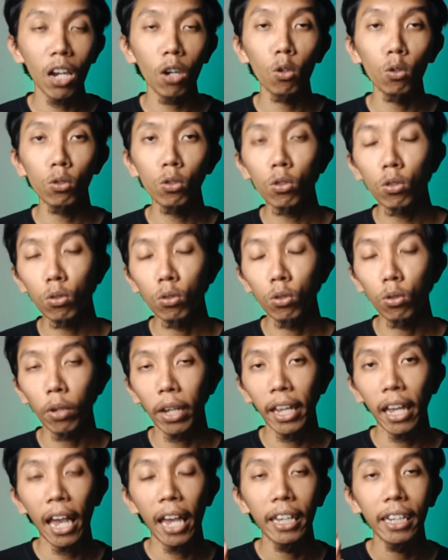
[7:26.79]
khusus untuk
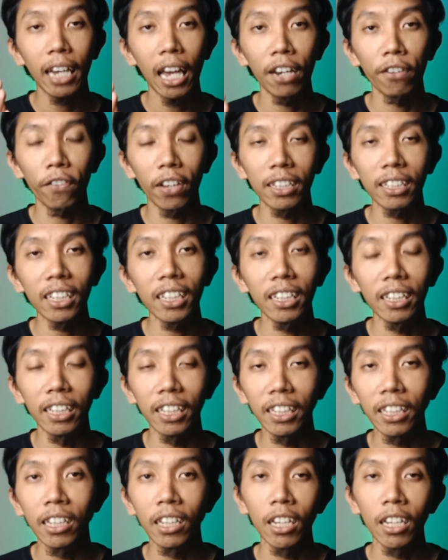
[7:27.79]
AI Canvas ini